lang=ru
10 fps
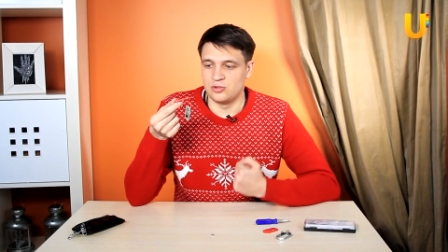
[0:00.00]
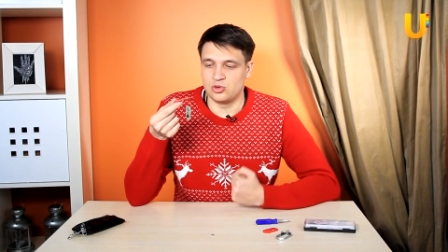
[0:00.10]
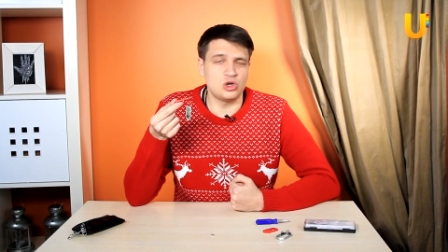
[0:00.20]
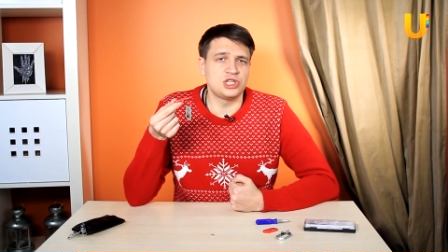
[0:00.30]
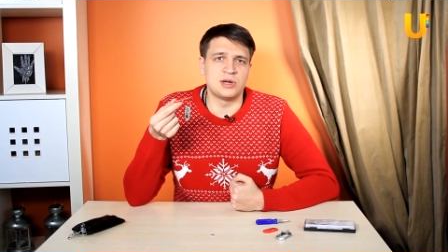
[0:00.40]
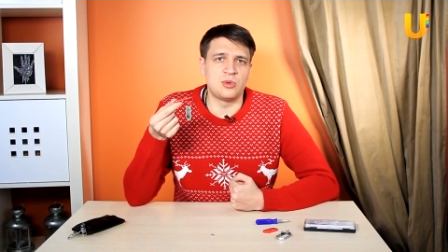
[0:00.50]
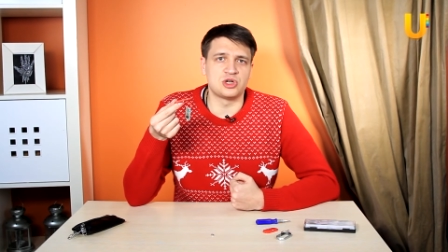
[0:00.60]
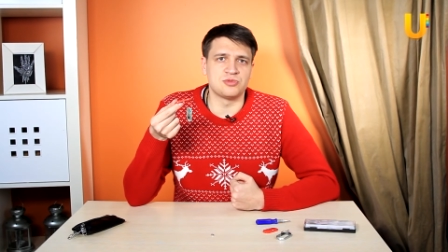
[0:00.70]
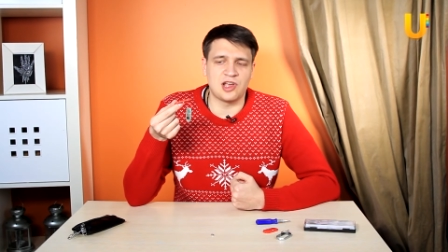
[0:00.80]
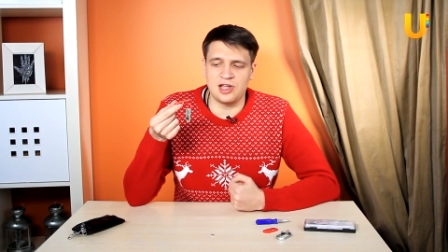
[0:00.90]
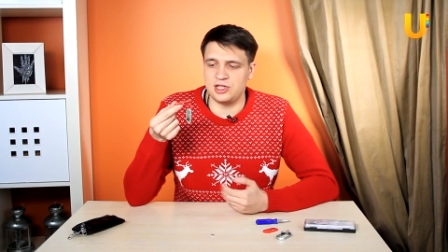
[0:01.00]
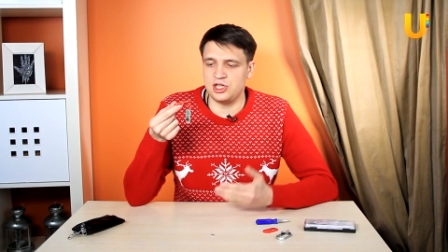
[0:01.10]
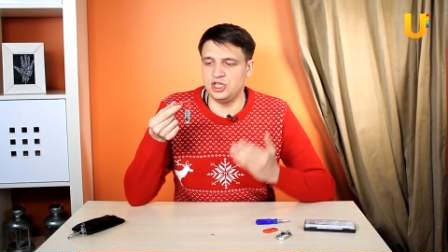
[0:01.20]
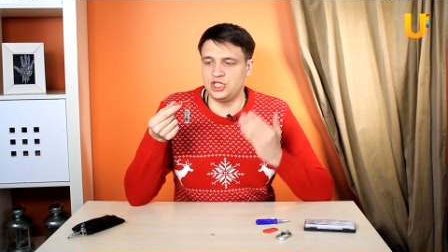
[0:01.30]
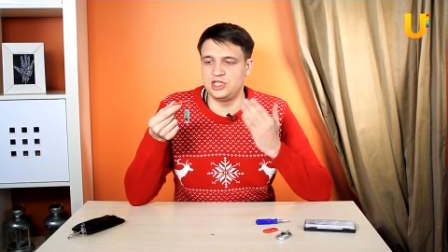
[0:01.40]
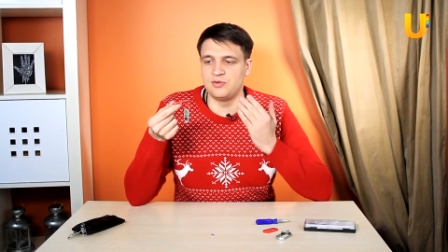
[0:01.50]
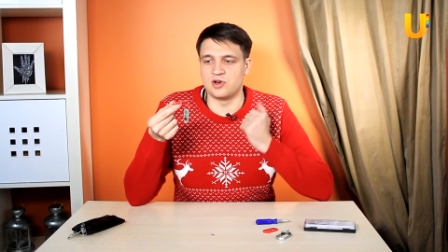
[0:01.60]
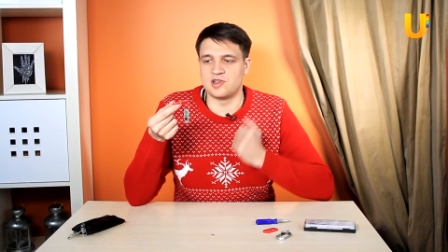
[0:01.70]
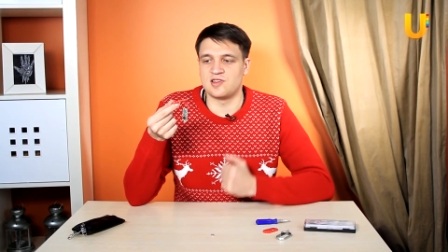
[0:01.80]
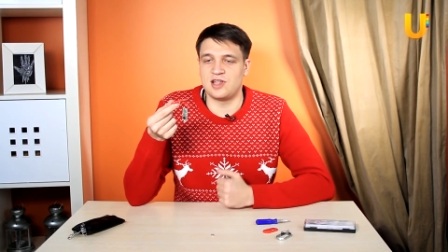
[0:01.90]
точно можем сказать, из чего
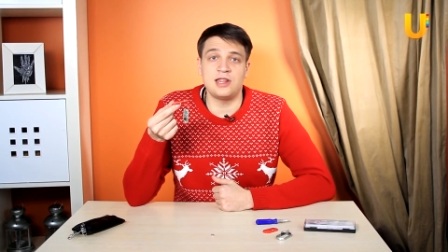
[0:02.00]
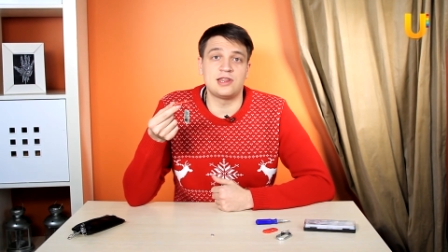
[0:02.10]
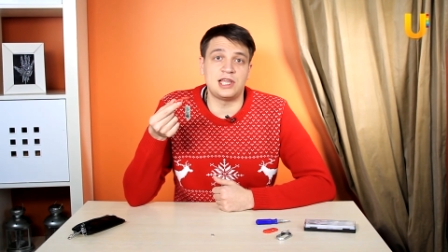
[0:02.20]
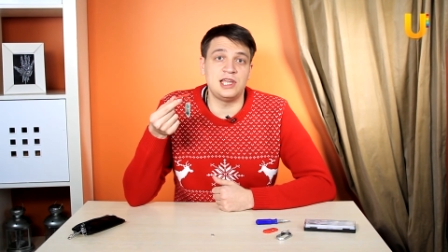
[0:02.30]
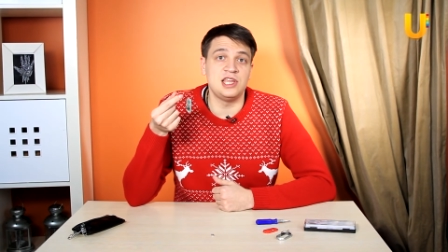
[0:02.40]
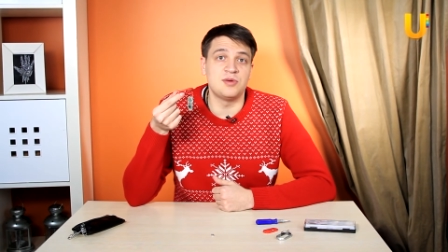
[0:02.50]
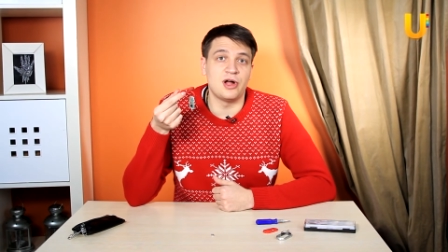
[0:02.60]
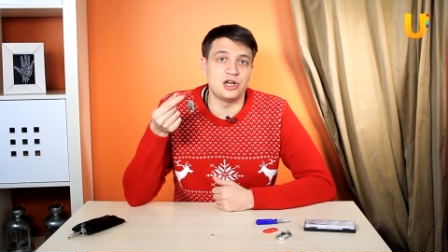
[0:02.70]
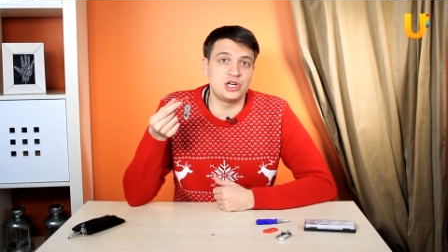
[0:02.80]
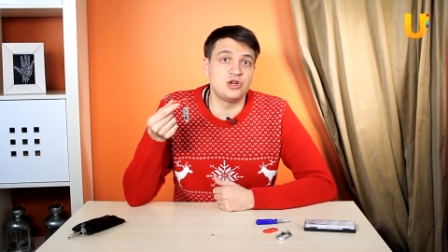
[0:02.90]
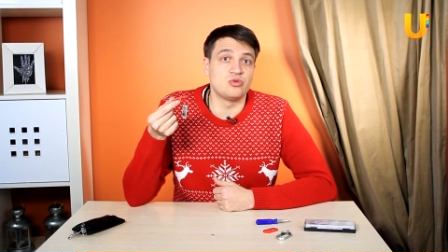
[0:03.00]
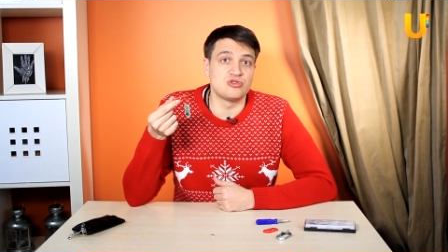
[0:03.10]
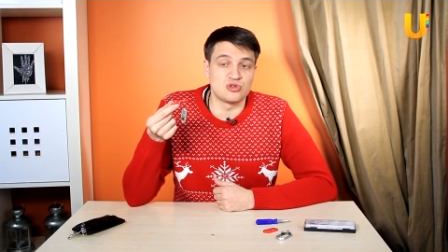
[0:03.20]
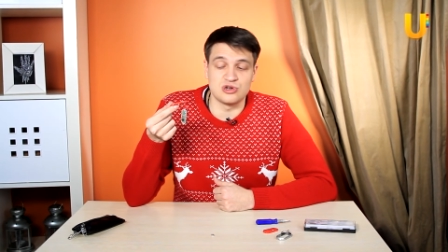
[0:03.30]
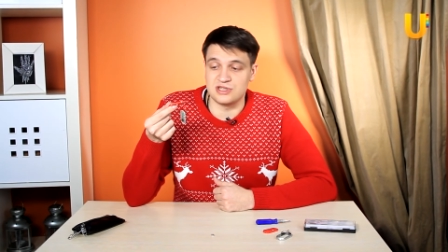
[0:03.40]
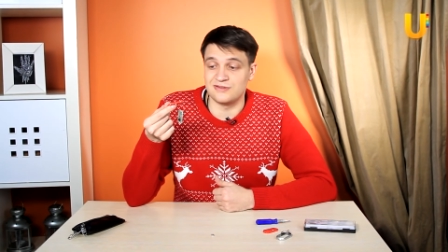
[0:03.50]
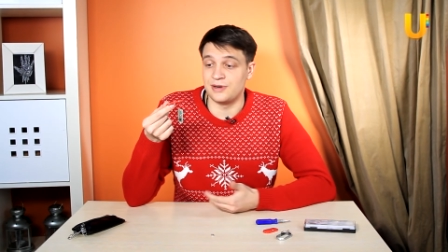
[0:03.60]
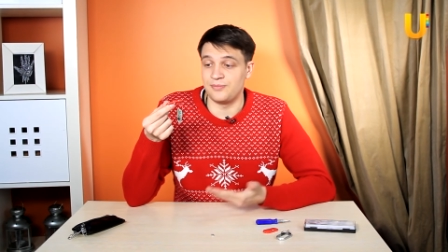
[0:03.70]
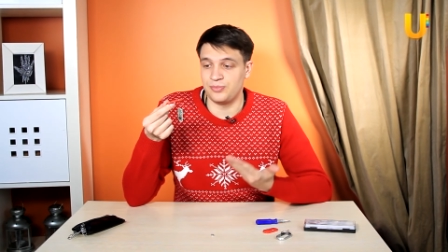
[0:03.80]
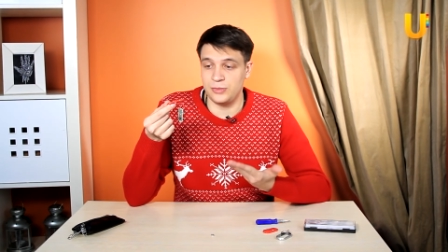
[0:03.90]
состоят такие небольшие устройства
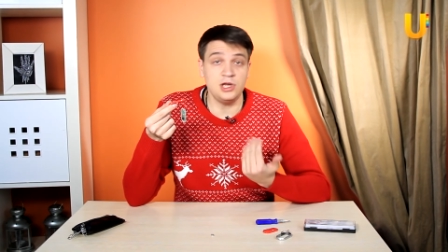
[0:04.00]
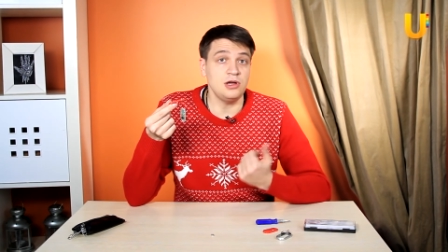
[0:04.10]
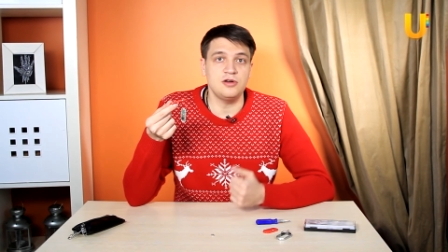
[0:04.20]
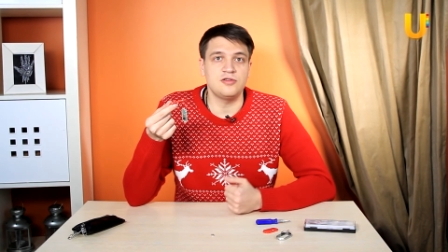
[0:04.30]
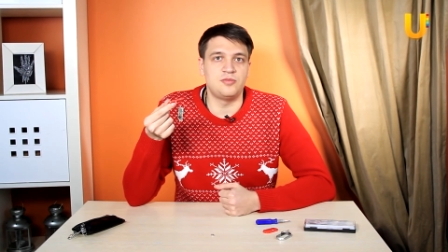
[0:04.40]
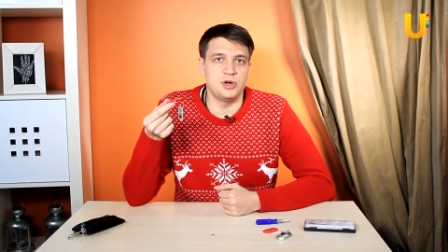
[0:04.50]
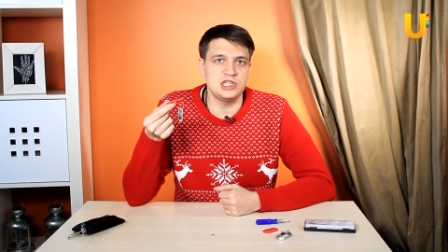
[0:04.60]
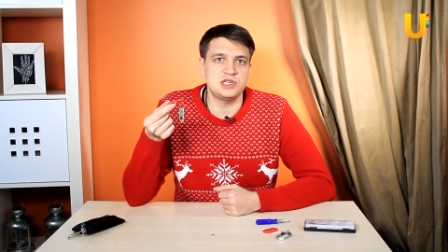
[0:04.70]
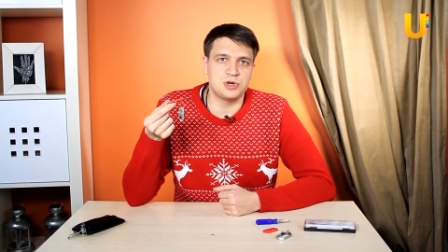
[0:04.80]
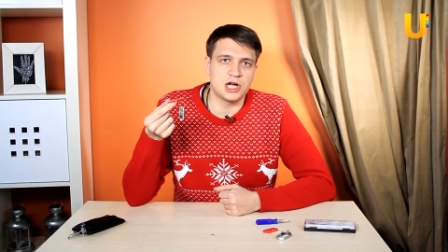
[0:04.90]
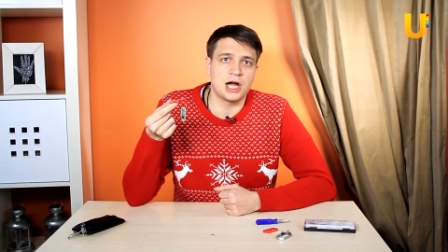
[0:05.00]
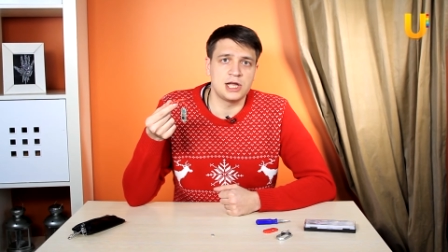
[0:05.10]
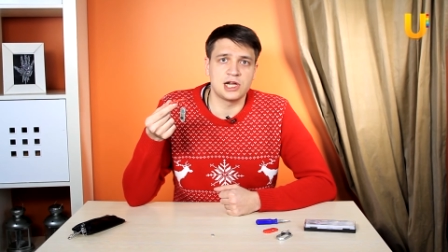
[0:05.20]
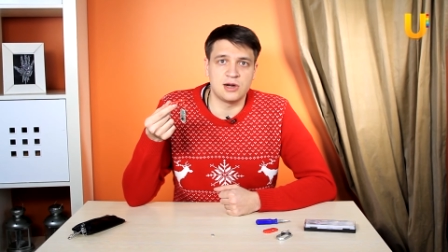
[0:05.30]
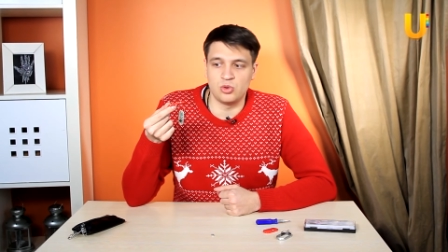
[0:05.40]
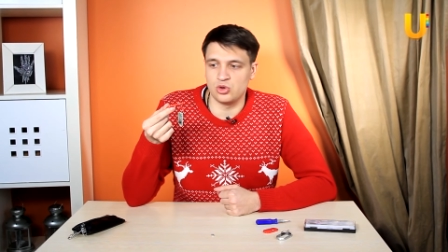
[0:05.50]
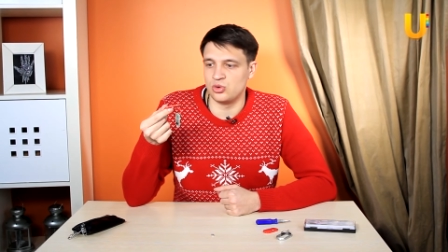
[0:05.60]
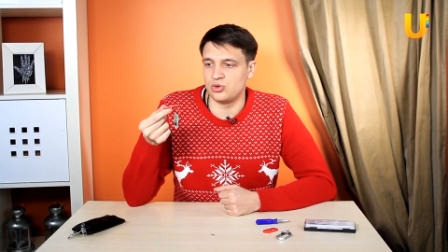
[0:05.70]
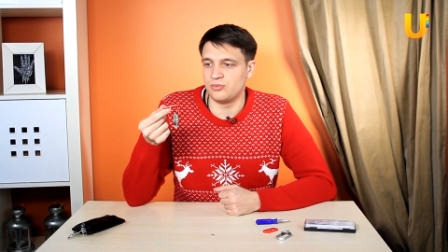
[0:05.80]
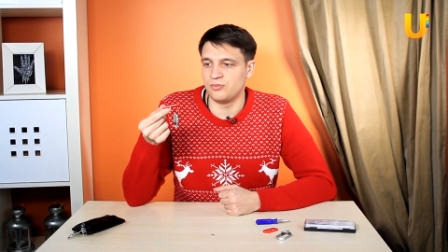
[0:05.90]
и, в принципе, как они работают.